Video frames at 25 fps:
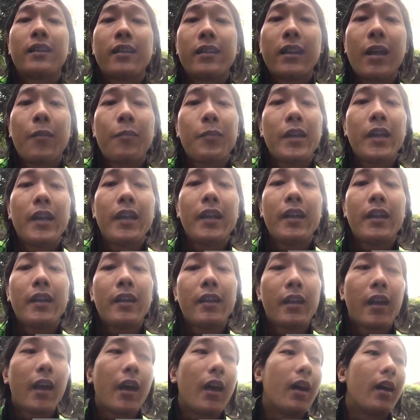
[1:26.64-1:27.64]
tapi
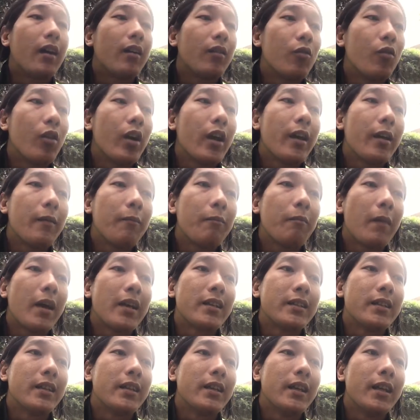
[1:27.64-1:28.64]
ya gue
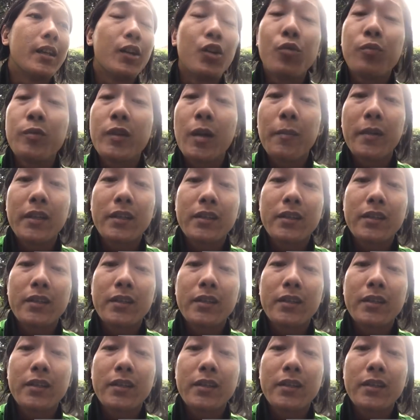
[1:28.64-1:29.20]
masih hidup sampai